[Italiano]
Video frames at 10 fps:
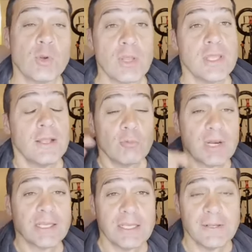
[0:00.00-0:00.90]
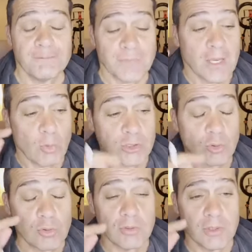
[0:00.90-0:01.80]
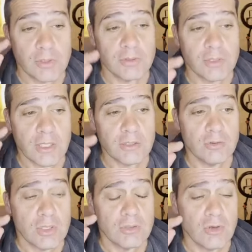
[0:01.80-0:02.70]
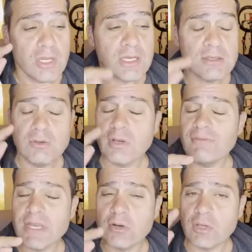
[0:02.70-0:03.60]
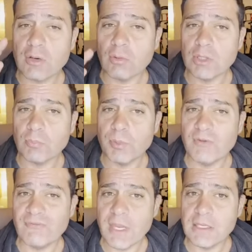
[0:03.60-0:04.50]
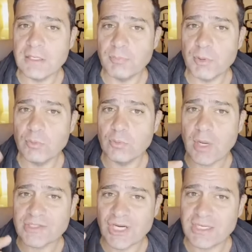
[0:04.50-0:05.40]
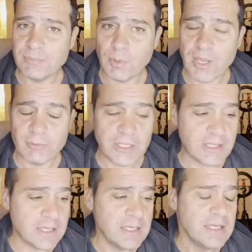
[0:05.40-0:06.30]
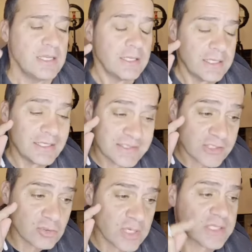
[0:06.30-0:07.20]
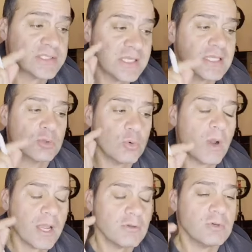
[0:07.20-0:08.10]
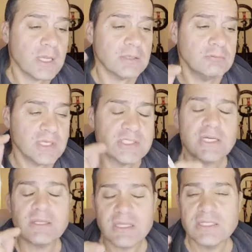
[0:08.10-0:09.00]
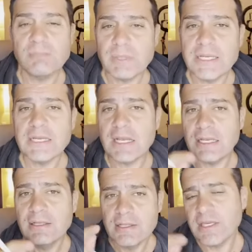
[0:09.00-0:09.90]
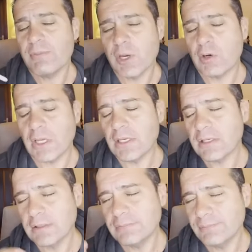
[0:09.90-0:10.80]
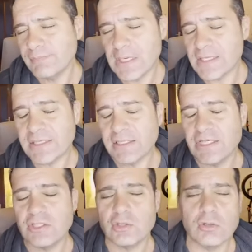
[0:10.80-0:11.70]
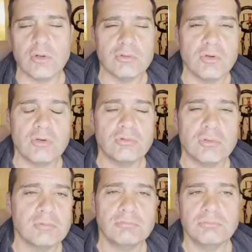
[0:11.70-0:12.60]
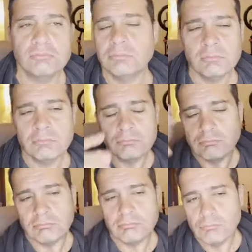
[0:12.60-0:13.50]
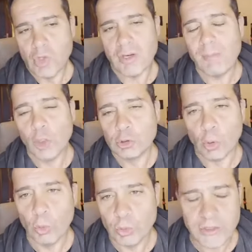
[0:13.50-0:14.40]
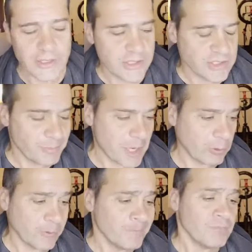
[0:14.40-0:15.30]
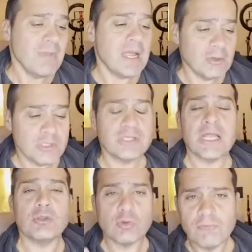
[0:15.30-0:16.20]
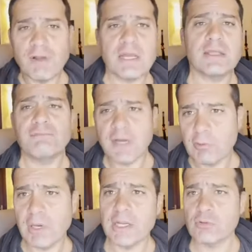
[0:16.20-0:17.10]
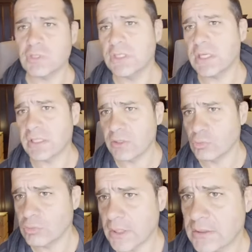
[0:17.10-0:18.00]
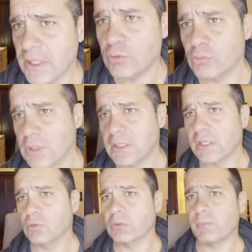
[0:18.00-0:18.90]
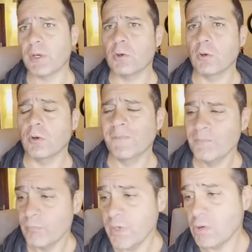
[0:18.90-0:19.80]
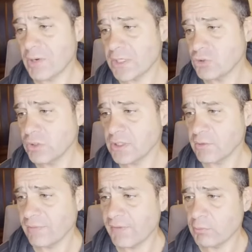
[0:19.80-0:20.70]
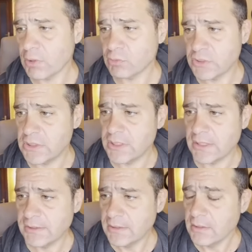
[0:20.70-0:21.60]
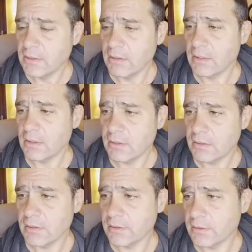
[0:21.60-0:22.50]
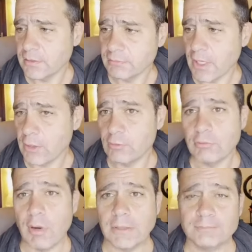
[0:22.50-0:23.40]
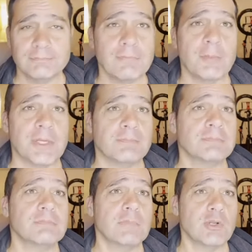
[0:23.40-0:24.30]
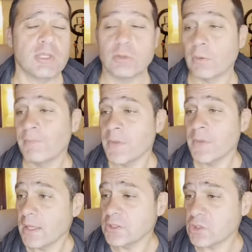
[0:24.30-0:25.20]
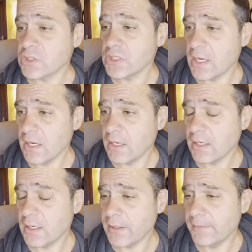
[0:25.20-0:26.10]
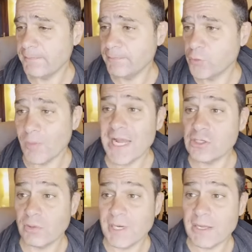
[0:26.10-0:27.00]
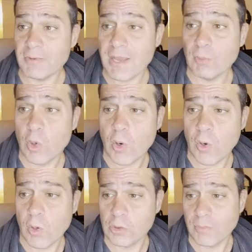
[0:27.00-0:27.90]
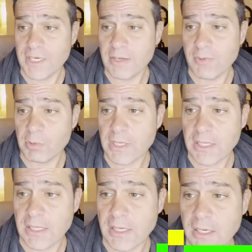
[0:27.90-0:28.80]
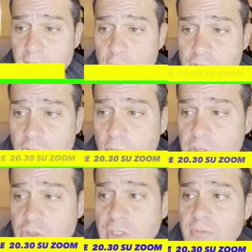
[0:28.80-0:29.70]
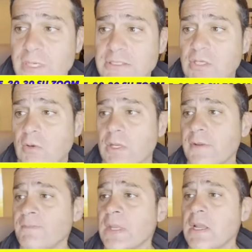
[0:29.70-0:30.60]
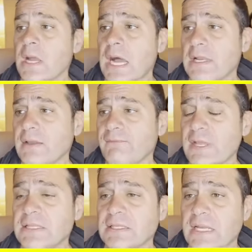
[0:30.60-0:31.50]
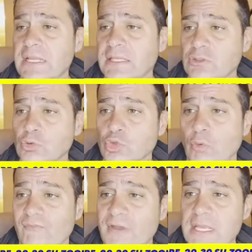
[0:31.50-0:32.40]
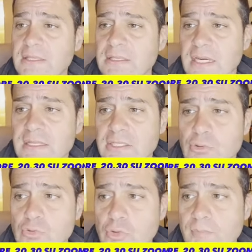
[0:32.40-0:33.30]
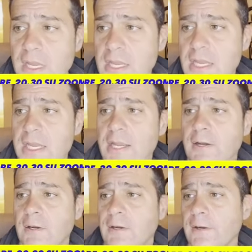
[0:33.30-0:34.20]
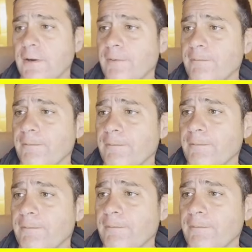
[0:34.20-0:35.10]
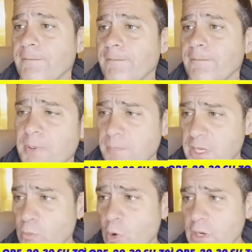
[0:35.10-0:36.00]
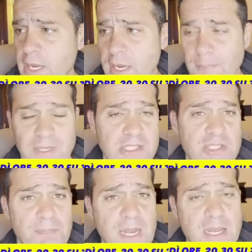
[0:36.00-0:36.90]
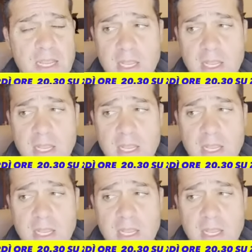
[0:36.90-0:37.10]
Eh, guarda che quanto, eh, eh, non è, non, è, vero che quanto più invecchi più acciacchi puoi avere, nel senso che se tu hai una, una certa disciplina, sì è vero che l'esercizio non non è molto utile, dice Paolo, ma ogni tanto fare, fare qualcosina ti aiuta, ti aiuta, ti aiuta. Per quello vi incoraggio ogni tanto a fare qualcosina. E... ecco qua, vabbè, ve l'ho detto. Adesso sì, uh, domani, domani, abbiamo, domani abbiamo la corso di guarigione e liberazione alle 20.30 su Zoom, 20.30 su Zoom e um, per come sempre chi vuole partecipare